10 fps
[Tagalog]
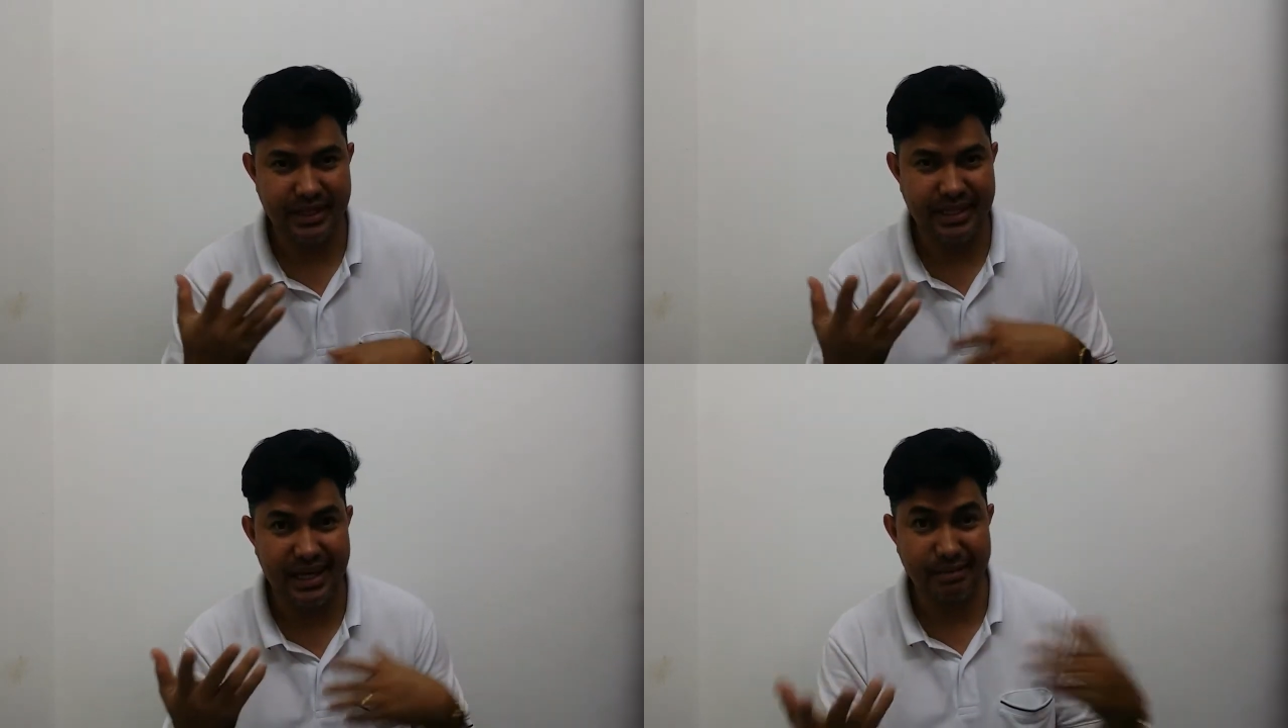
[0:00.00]

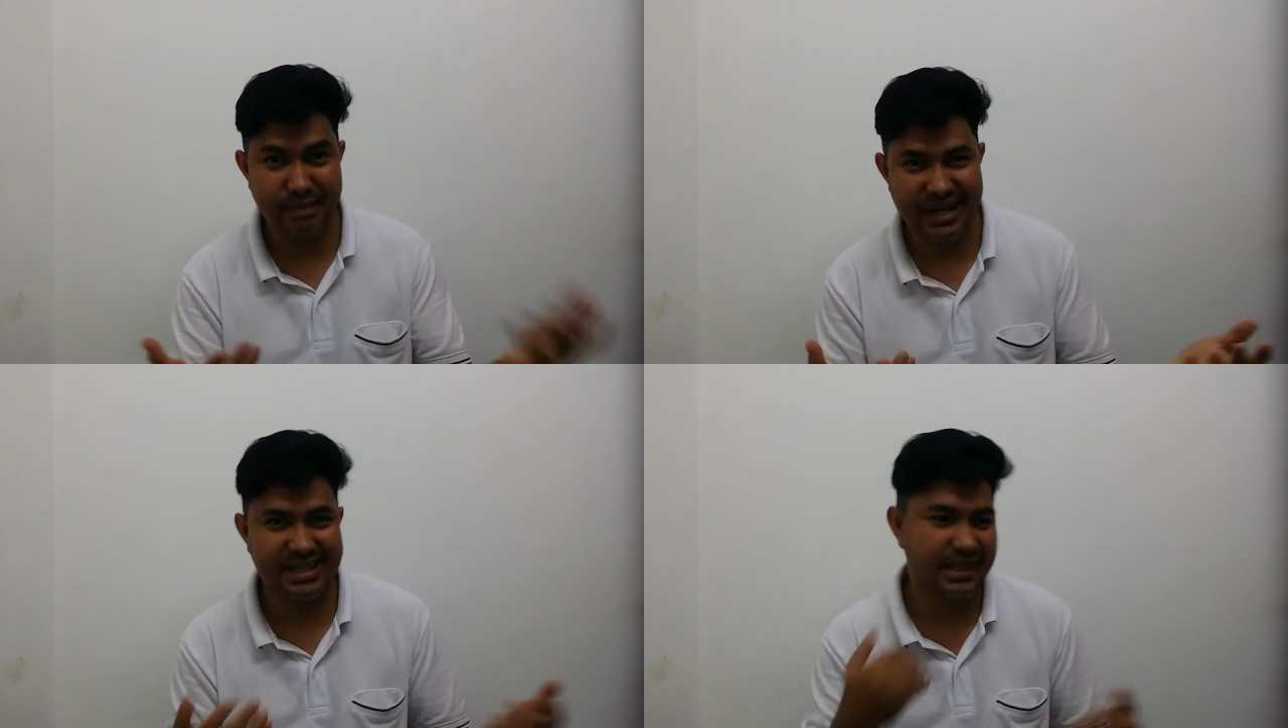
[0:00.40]

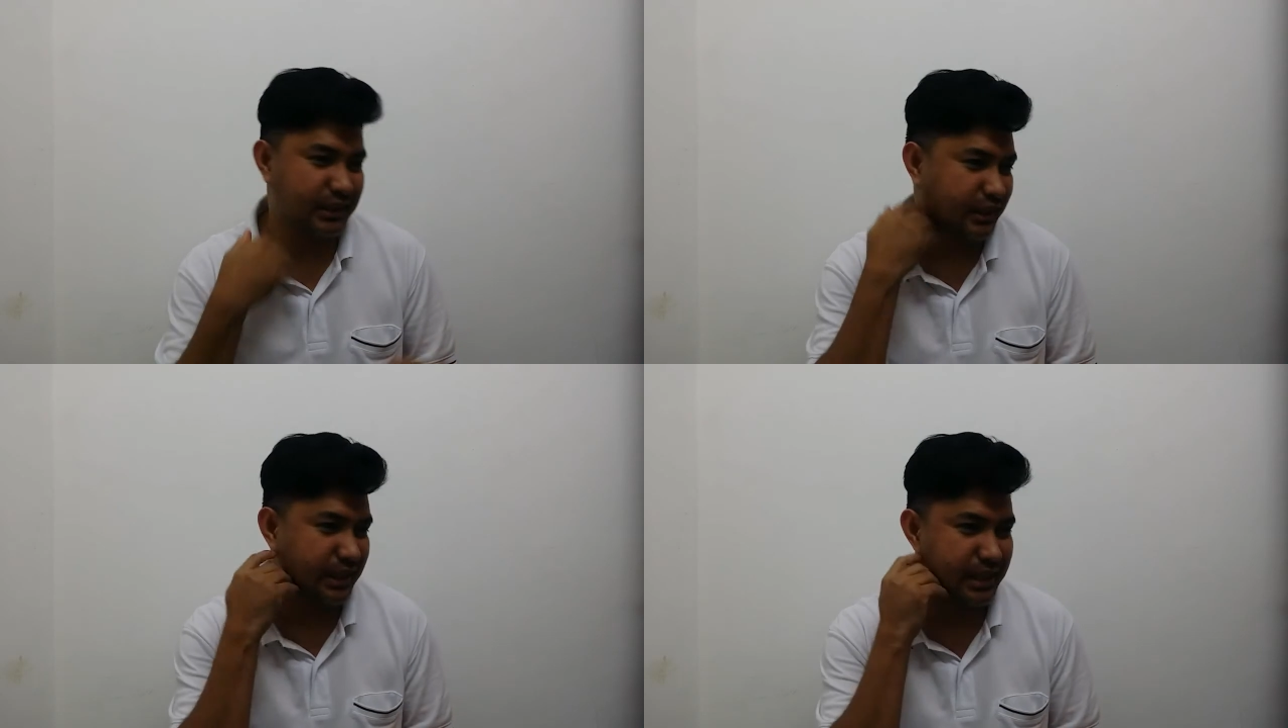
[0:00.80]
i-unbox
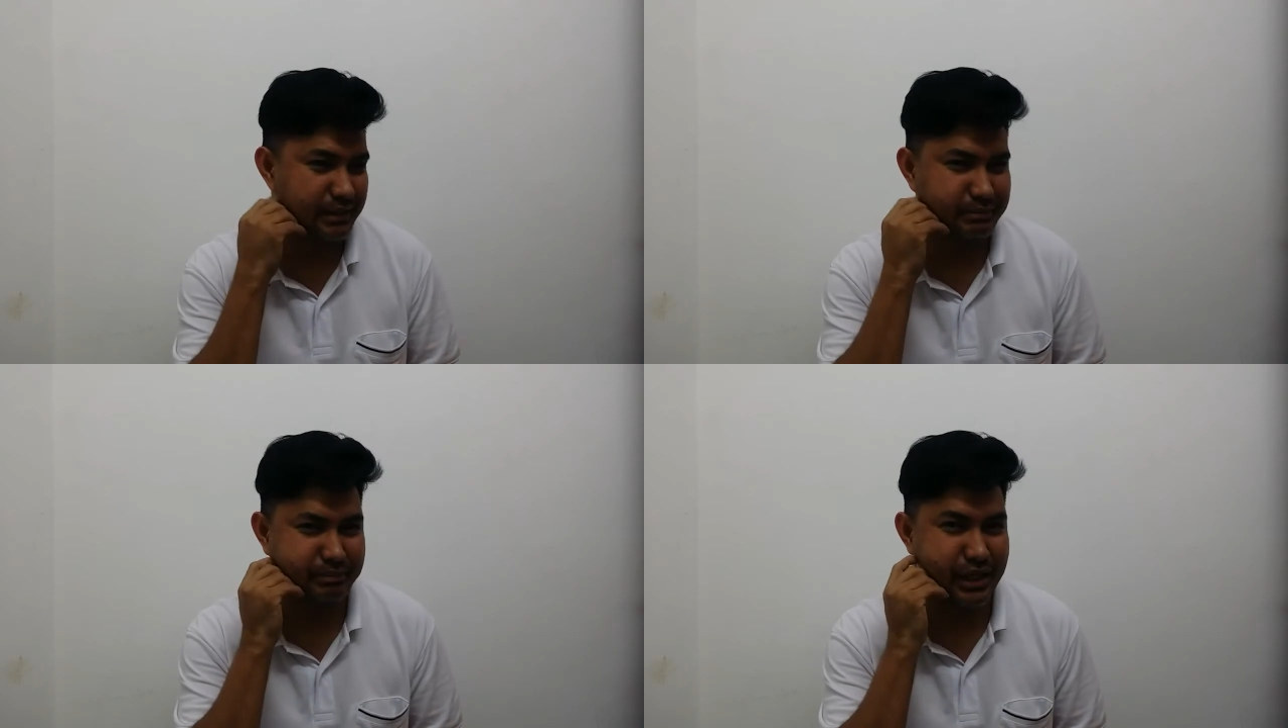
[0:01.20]
ito
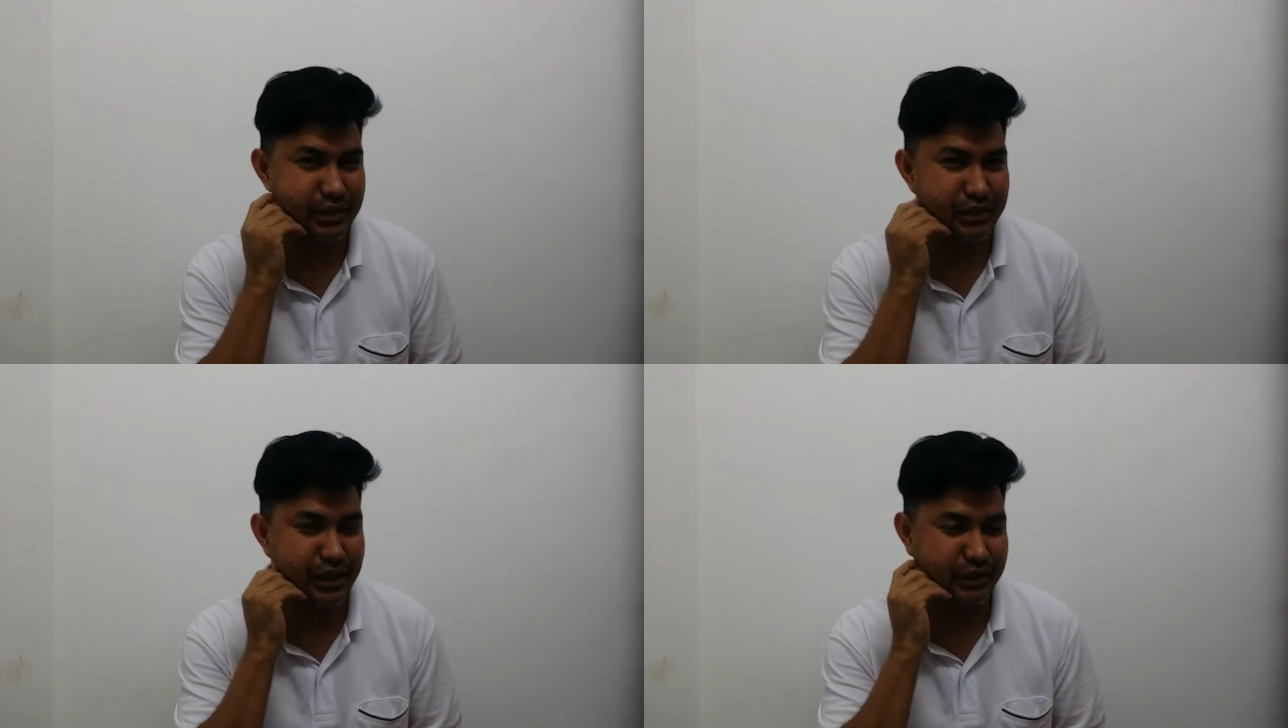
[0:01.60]
ng
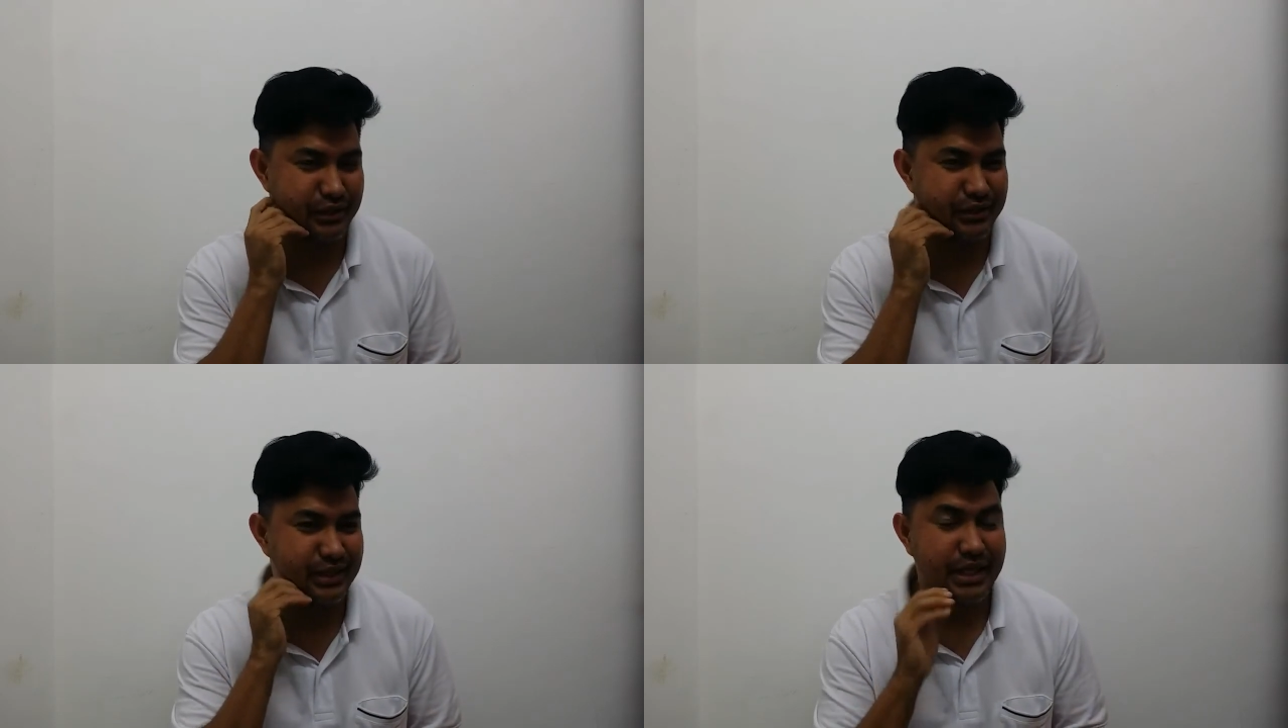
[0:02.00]
medyo ano,